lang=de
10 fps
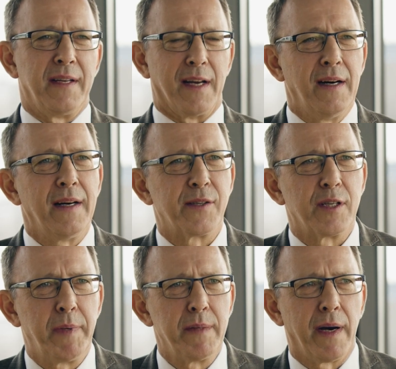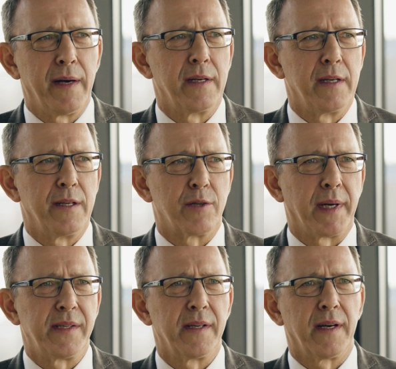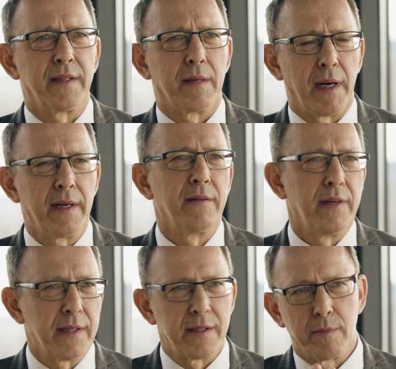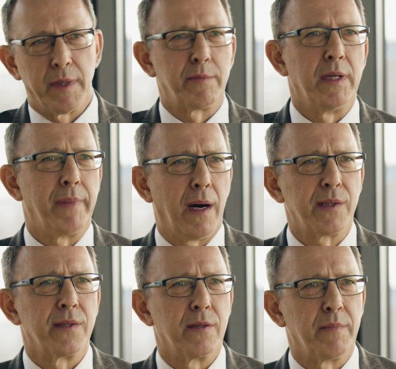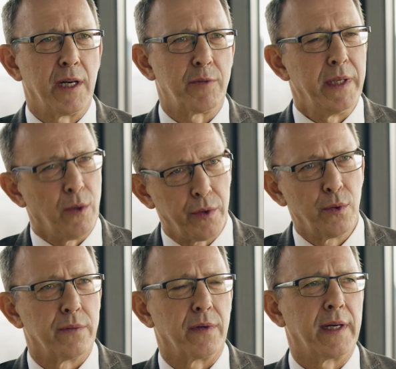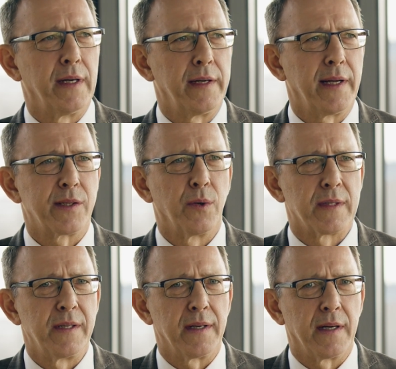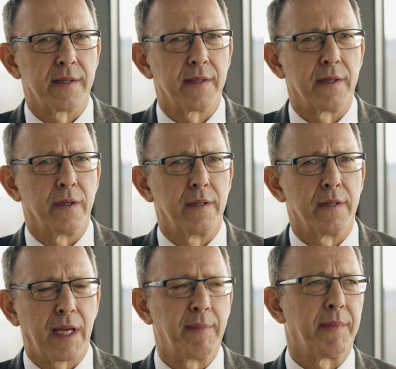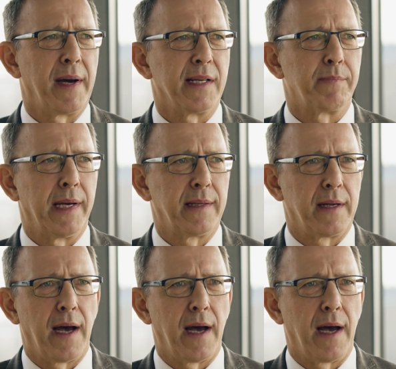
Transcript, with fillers: Ja, also ich bin bei äh, Spaziergängen dabei gewesen, zum Beispiel in Bautzen, zum Beispiel in Ottendorfer Griller jetzt kürzlich erst. Und es gibt zwei Aspekte.